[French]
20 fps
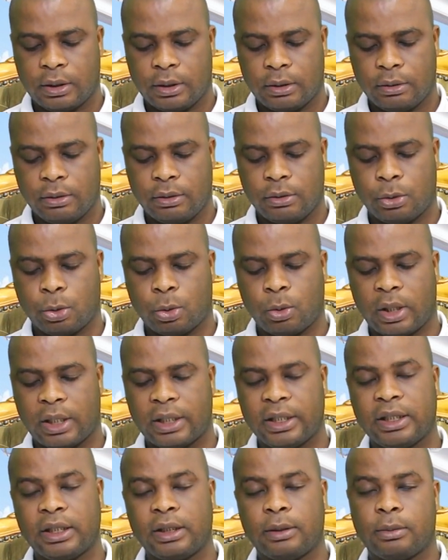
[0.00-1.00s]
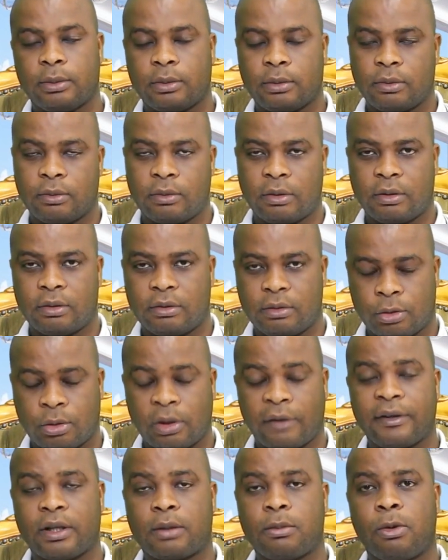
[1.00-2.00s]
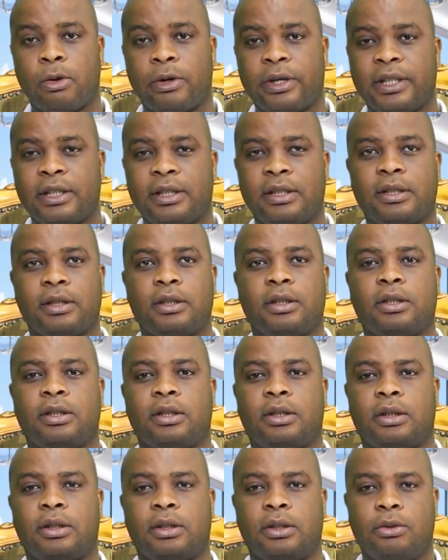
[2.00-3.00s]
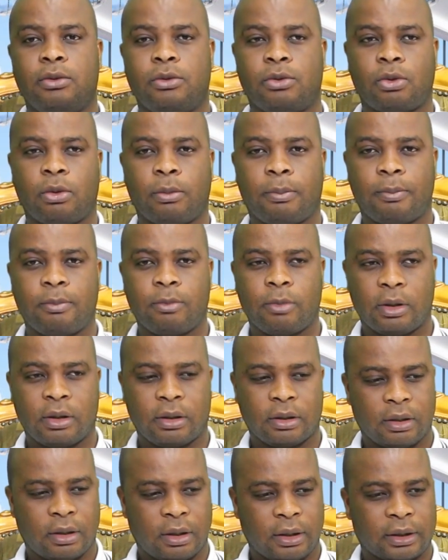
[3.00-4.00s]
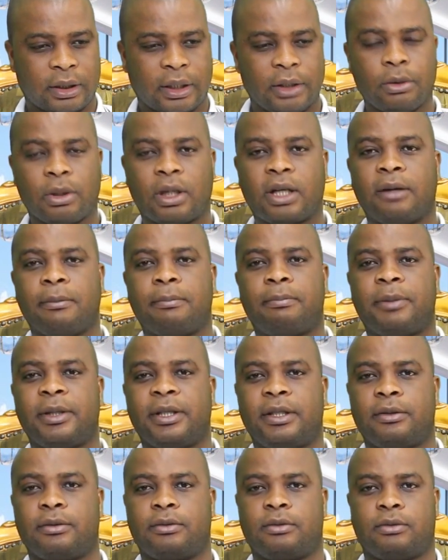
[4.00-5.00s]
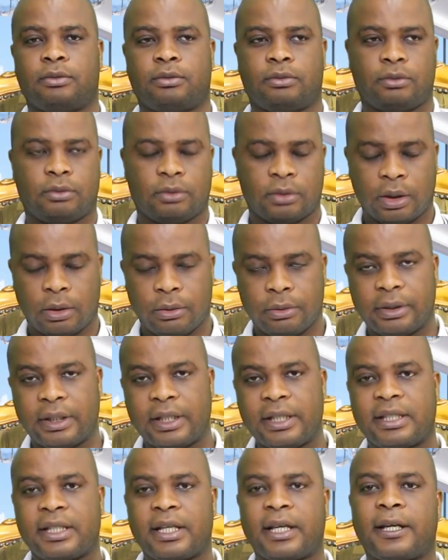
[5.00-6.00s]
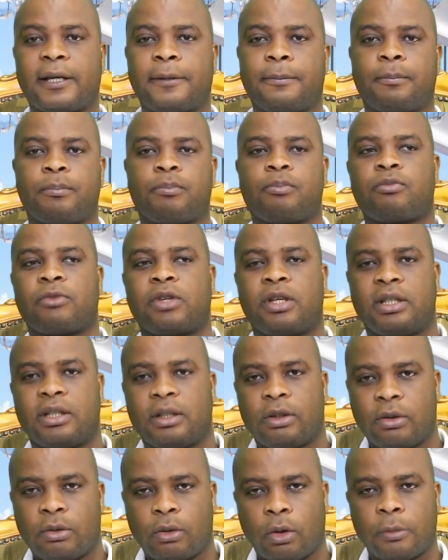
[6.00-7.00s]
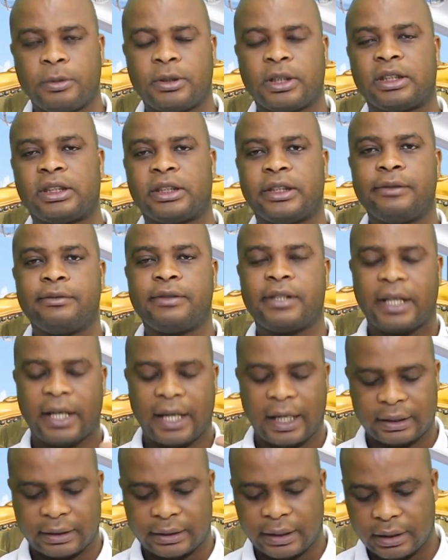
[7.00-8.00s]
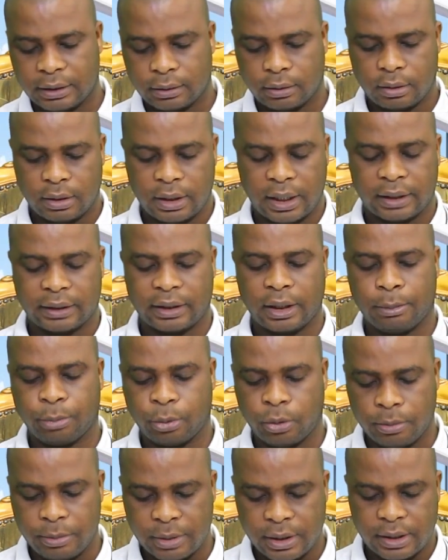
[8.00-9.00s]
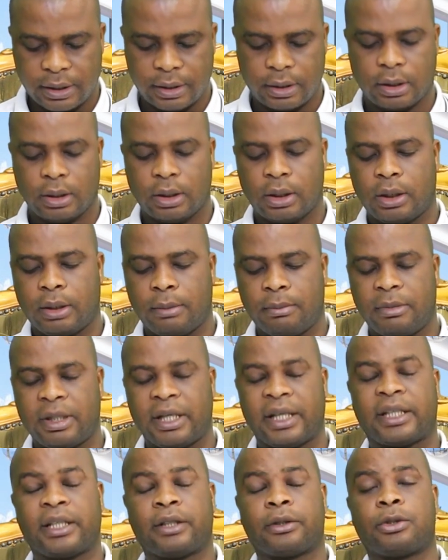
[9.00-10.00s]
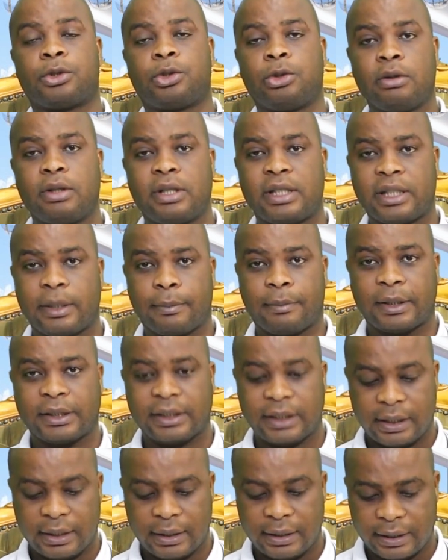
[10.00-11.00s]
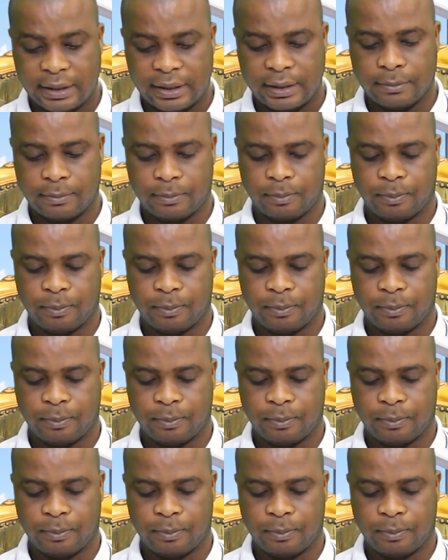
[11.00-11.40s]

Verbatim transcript: ils sont allés, ils sont avec Moïse, ils sont en train de camper dans le désert Objectif, c'est atteindre la terre promise. Mais il y a quelque chose qui s'est passé ici.